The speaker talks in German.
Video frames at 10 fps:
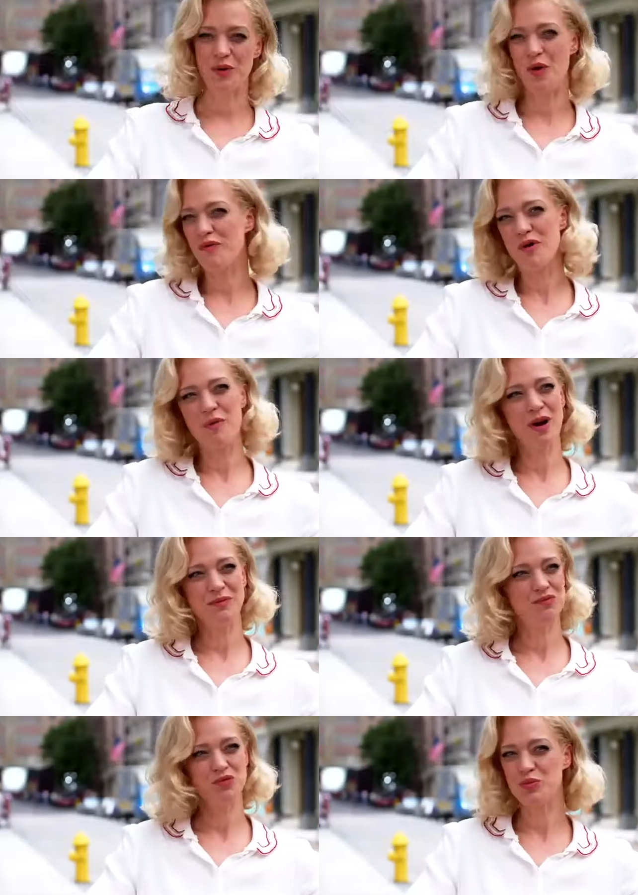Die Ohrwürmer,
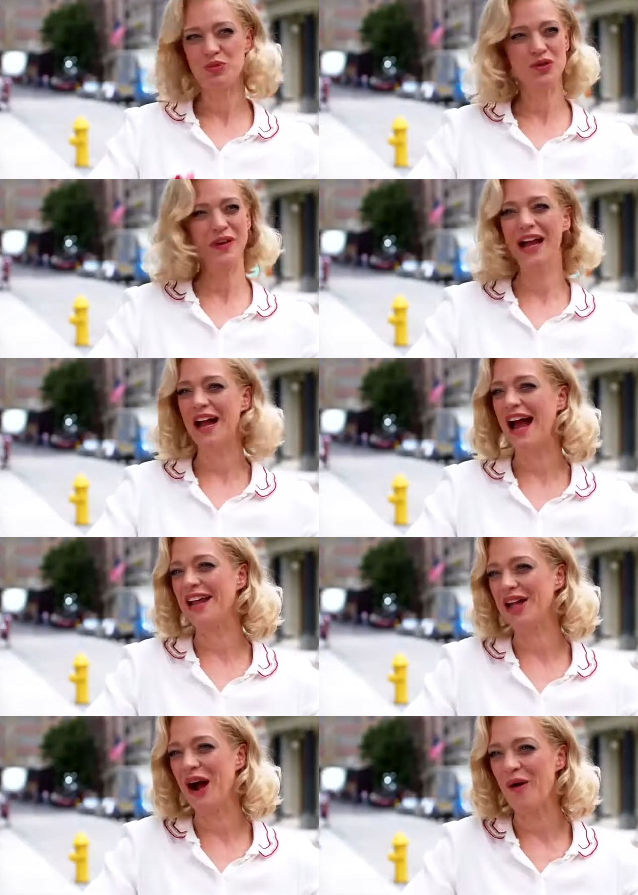die beschwingen
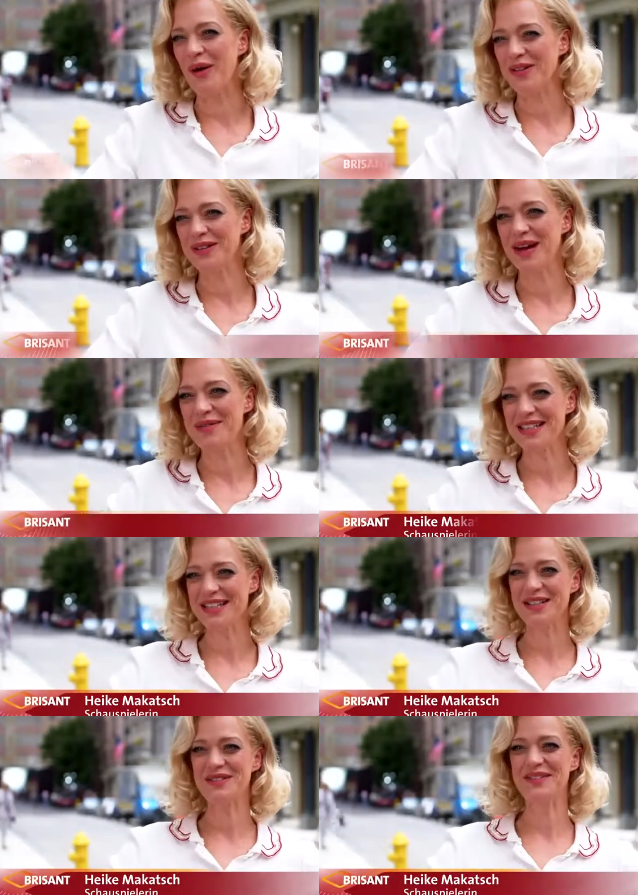einen ja auch. Also da habe ich
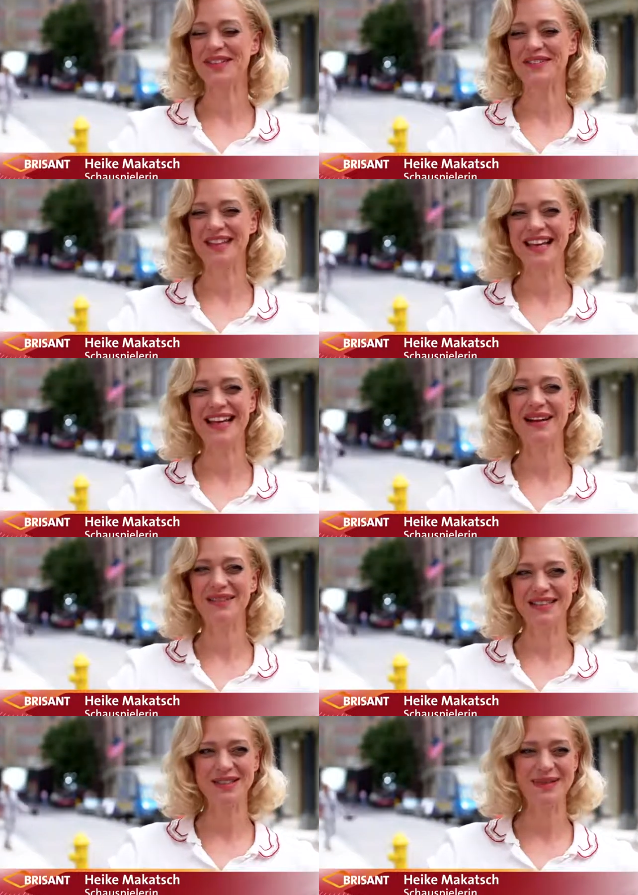jetzt nicht so wirklich viel gegen,
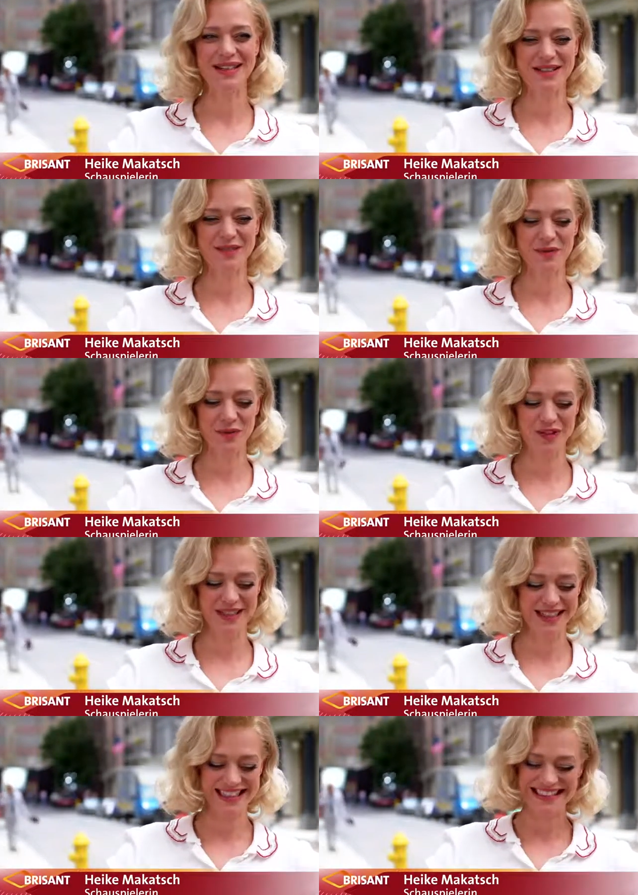aber die schmerzenden Füße,
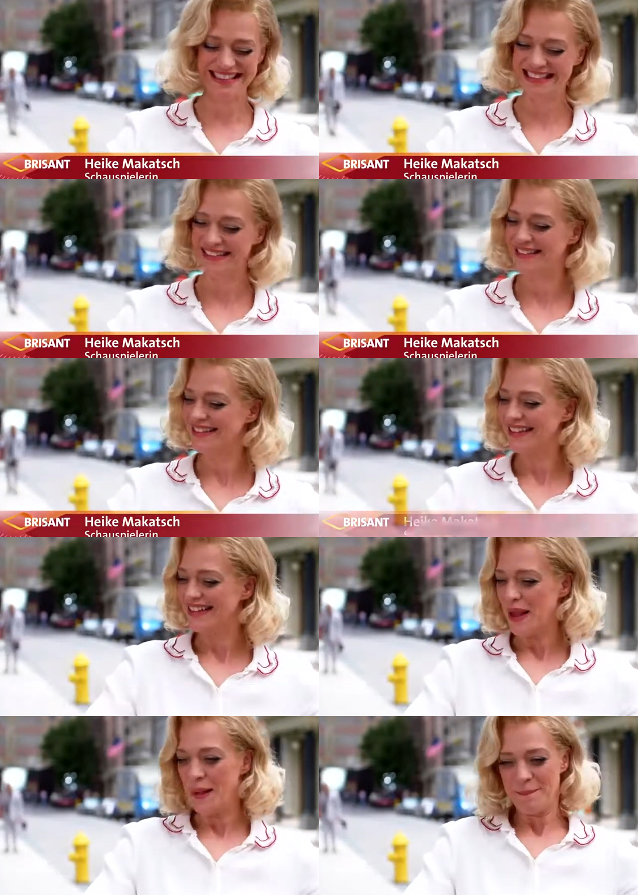die, äh,
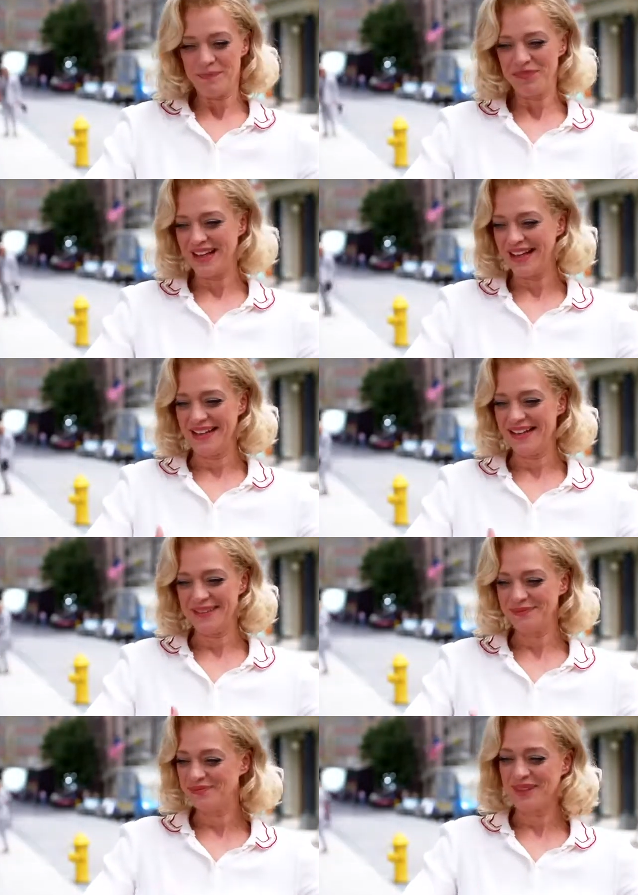die
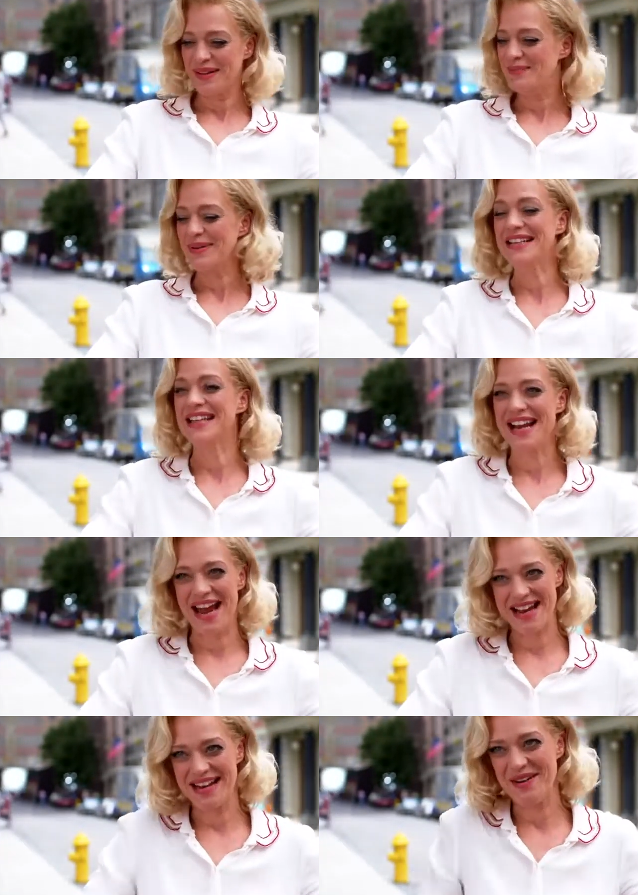ähm, behindern
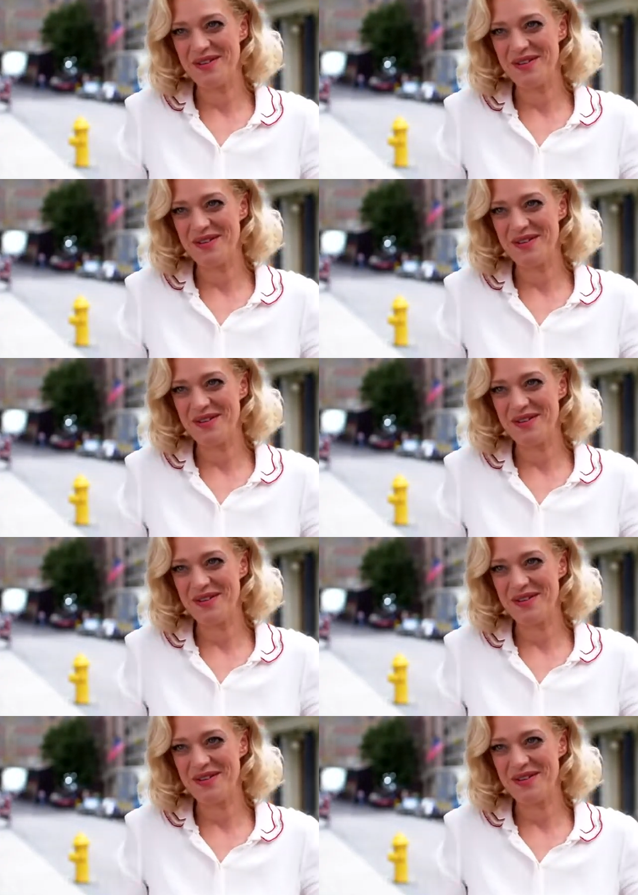einen dann